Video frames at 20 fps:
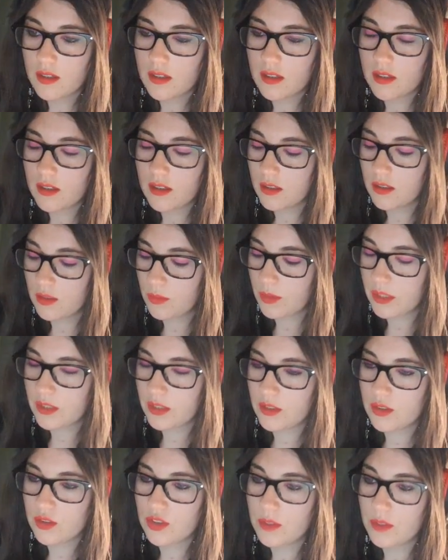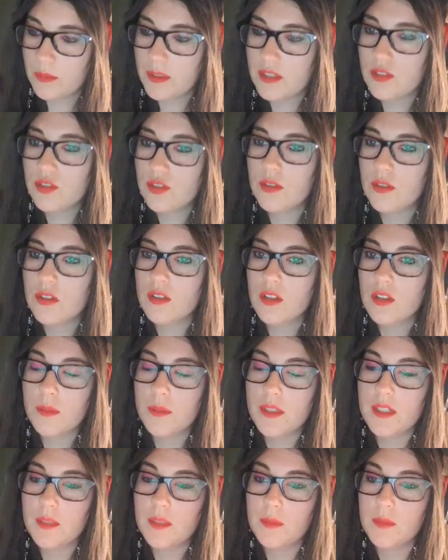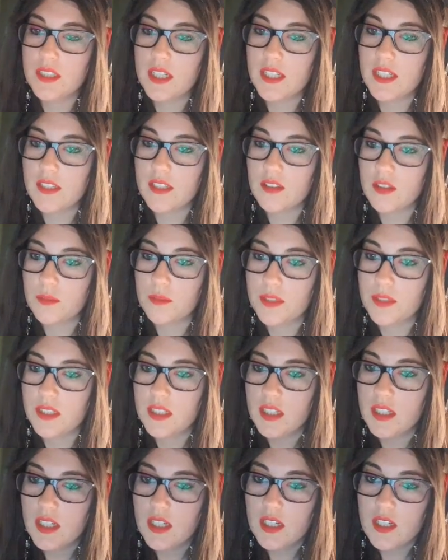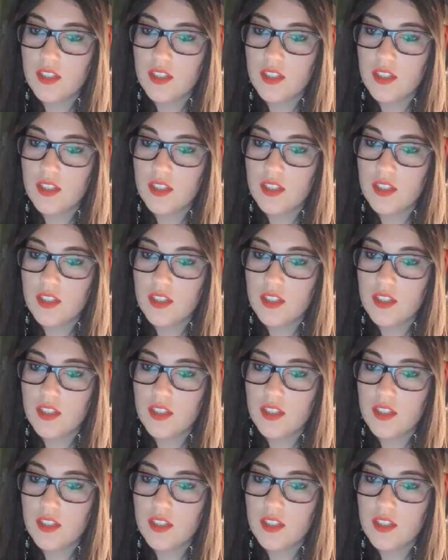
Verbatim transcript: Euh, ouais, non, je vais, encore mettre les mitraillettes, tant pis.